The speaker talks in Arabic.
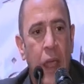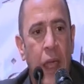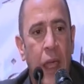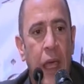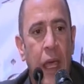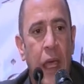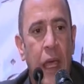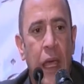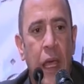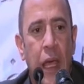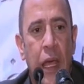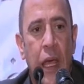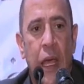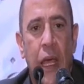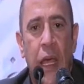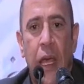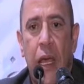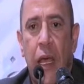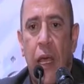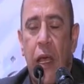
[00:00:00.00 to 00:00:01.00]

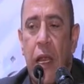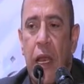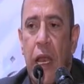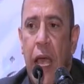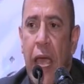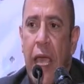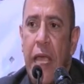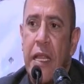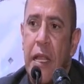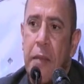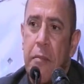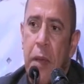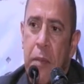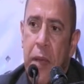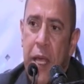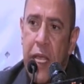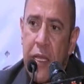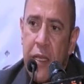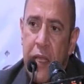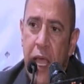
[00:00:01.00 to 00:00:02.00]
آه، آه، لغايه اما
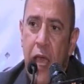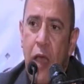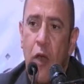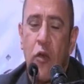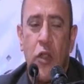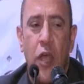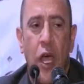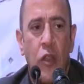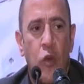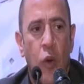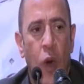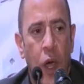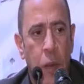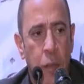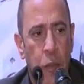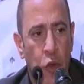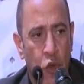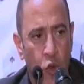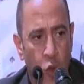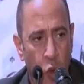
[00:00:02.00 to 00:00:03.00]
بقيت اخد ادوار
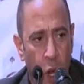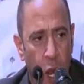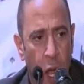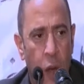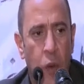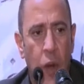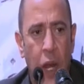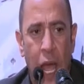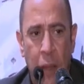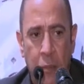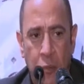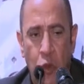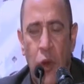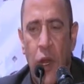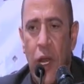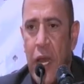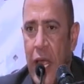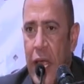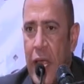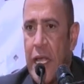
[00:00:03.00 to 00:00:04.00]
بطوله والحمد
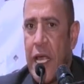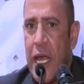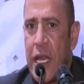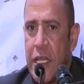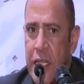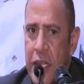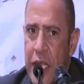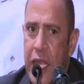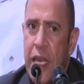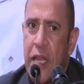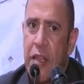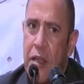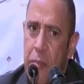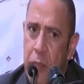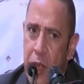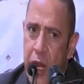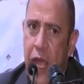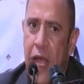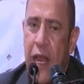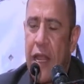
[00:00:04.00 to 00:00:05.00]
لله يعني دي كانت
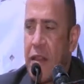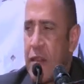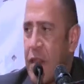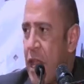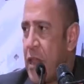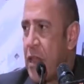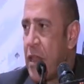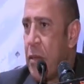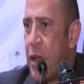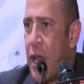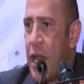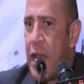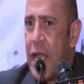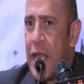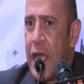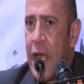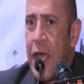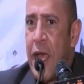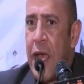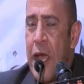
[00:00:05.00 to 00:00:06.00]
المرحله الثالثه بقى
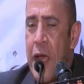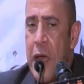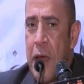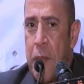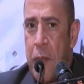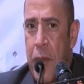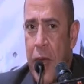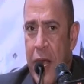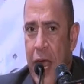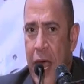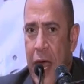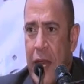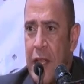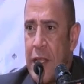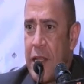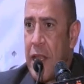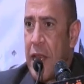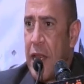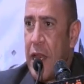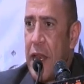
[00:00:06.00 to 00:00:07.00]
اللي هي
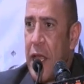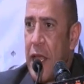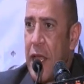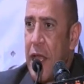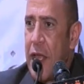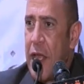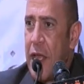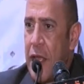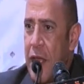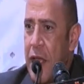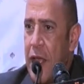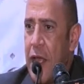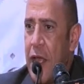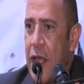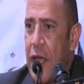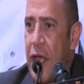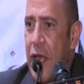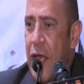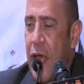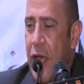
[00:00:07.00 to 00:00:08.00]
مرحله
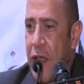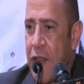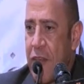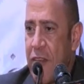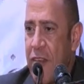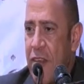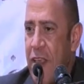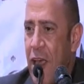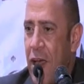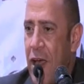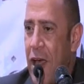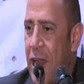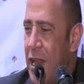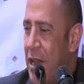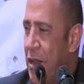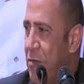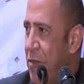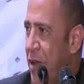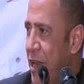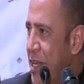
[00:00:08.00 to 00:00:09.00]
آه، الثقه
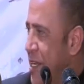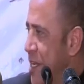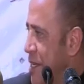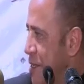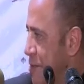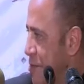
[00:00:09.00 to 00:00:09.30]
للفن